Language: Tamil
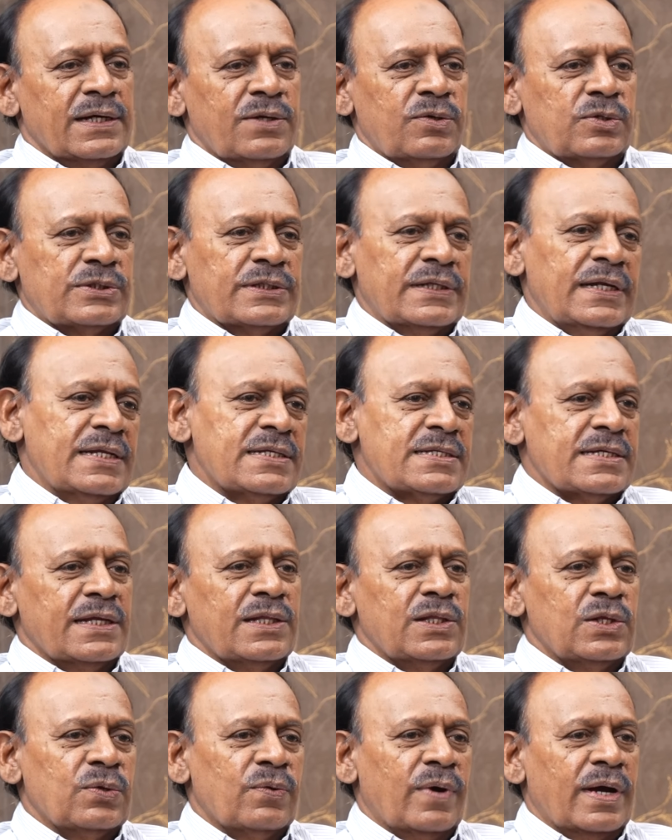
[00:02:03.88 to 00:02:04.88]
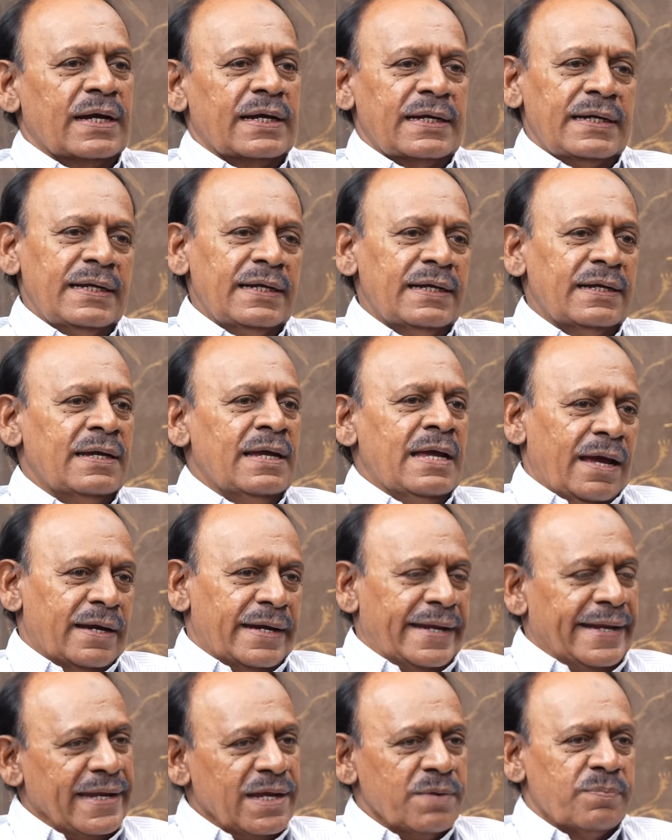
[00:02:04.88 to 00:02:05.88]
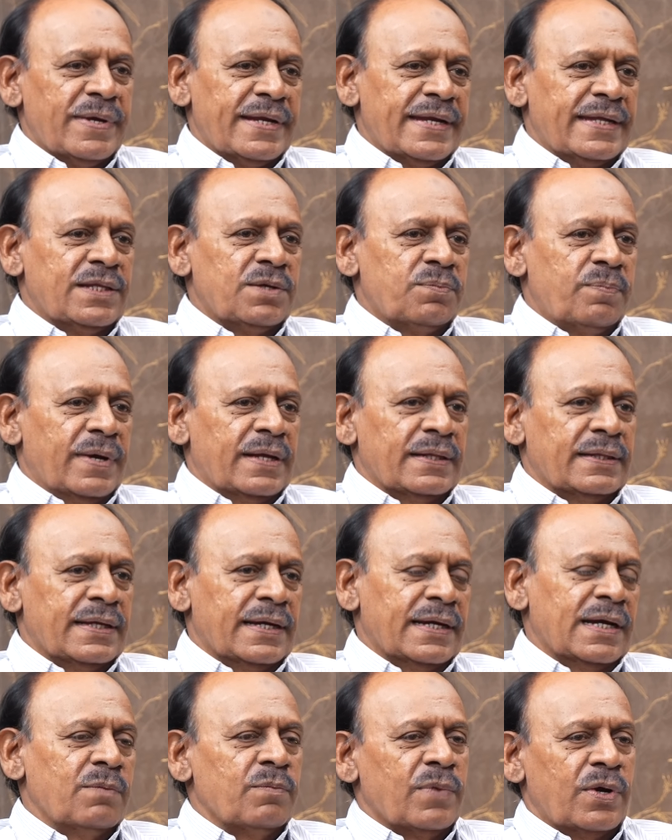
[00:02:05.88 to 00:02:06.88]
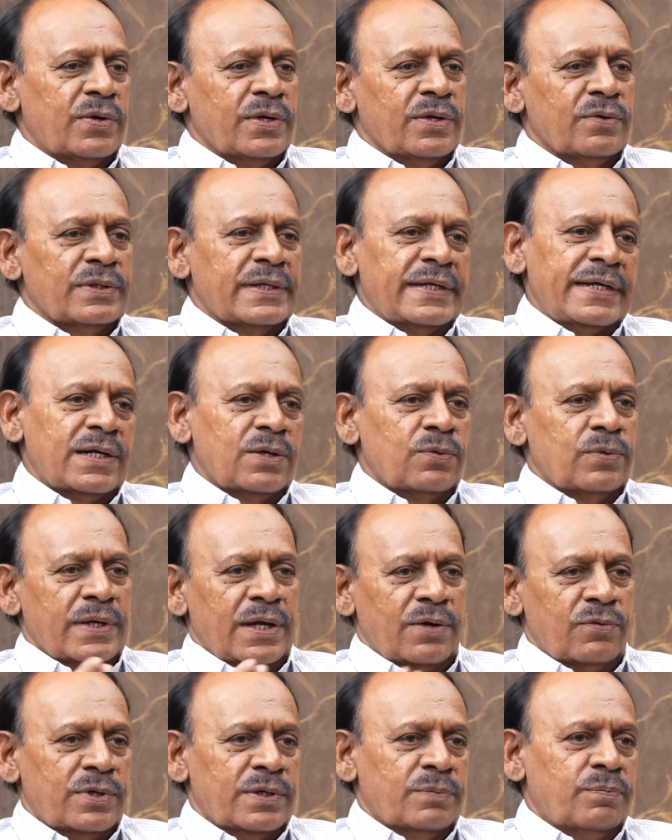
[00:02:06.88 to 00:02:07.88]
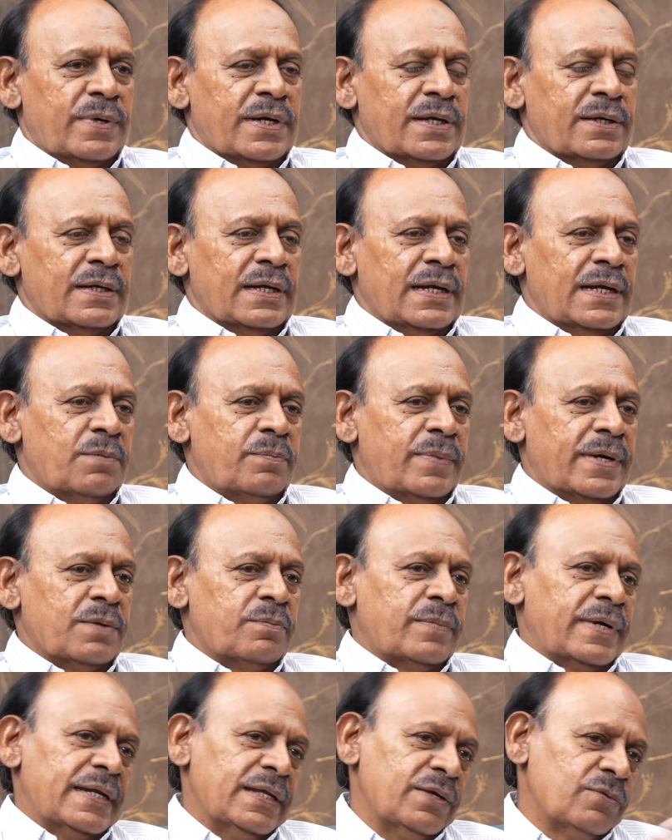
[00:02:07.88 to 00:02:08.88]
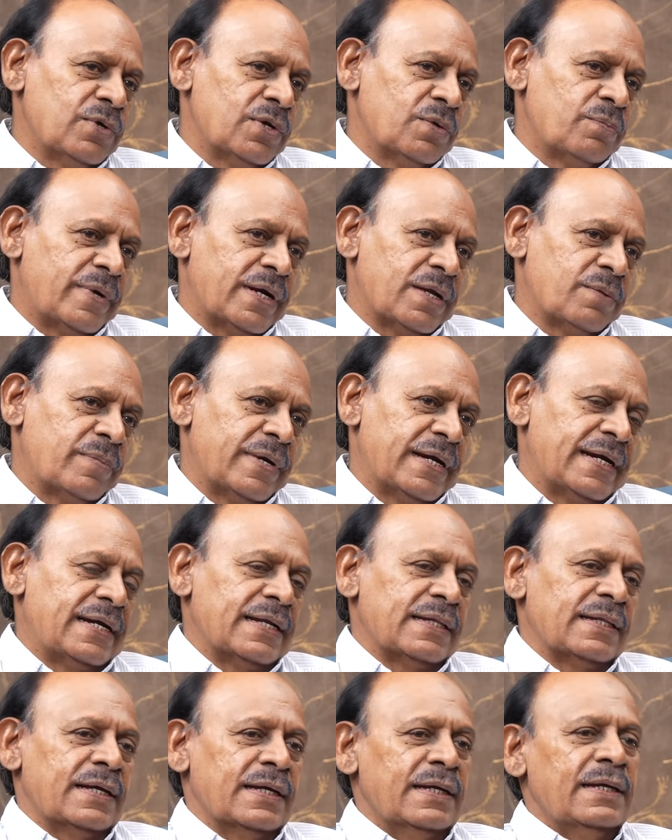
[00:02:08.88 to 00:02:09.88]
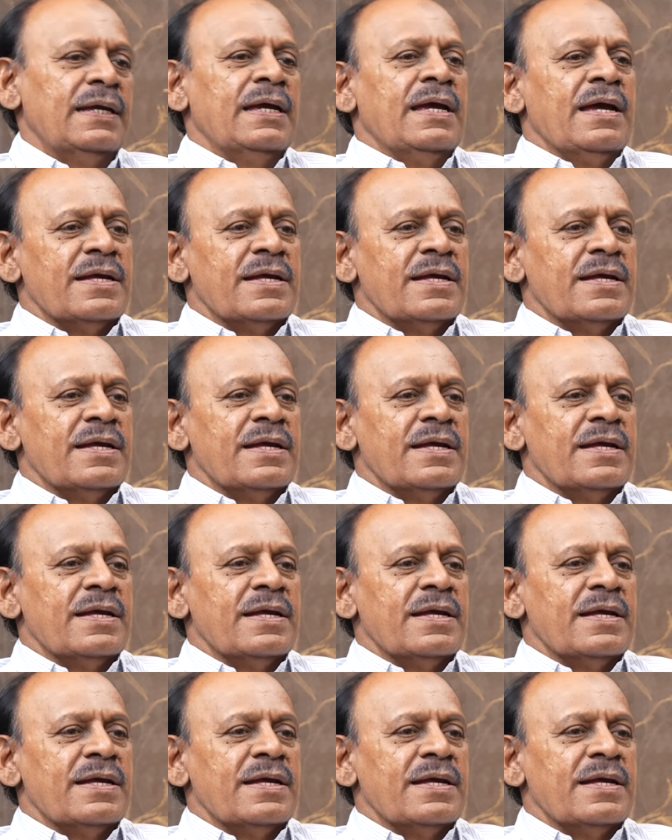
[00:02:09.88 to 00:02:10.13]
ரெண்டு வருஷத்தில் சேர்ந்துருவாங்கன்னு நிறைய பேர் எதிர்பார்த்தாங்க மறுபடியும் வந்து ஏறக்கூடிய அவங்க படம் நல்ல படம் பண்ணி இவங்களும் படம் பண்ணிகிட்டு இருந்தாங்க